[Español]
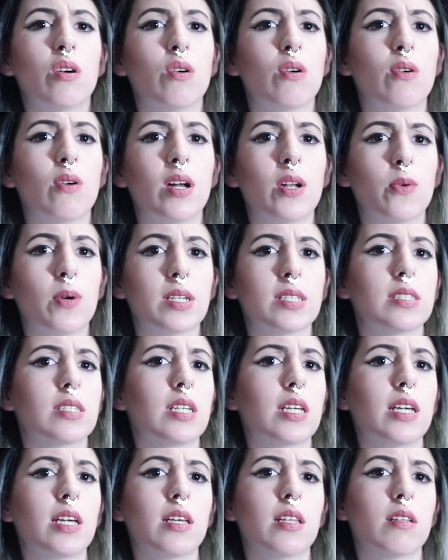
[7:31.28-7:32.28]
o algo
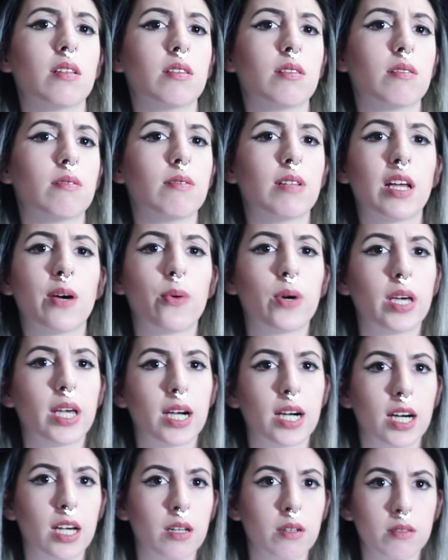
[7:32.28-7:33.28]
así. Les voy a
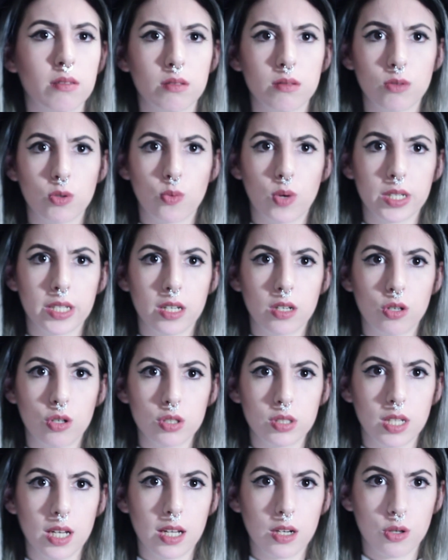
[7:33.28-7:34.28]
dejar cualquier
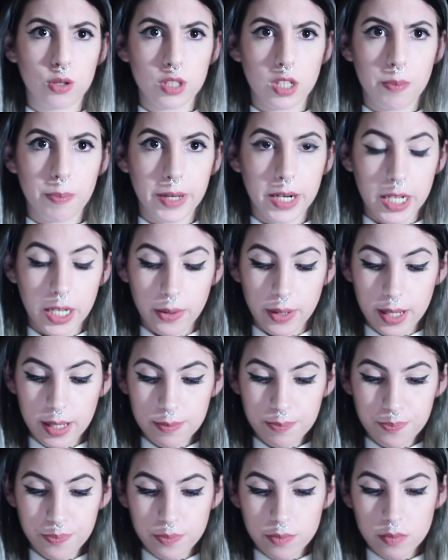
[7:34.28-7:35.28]
cosa, las cosas para que
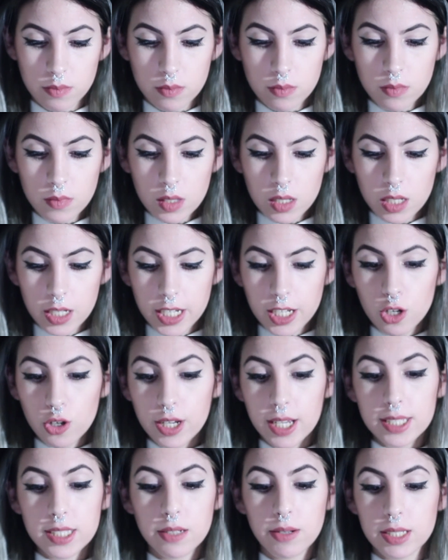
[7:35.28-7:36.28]
vean. Y lo
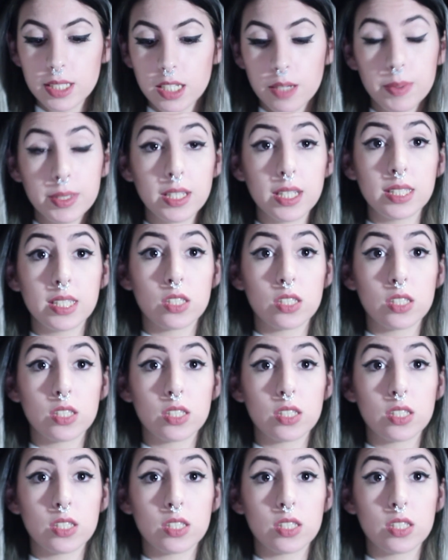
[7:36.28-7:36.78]
que hace básicamente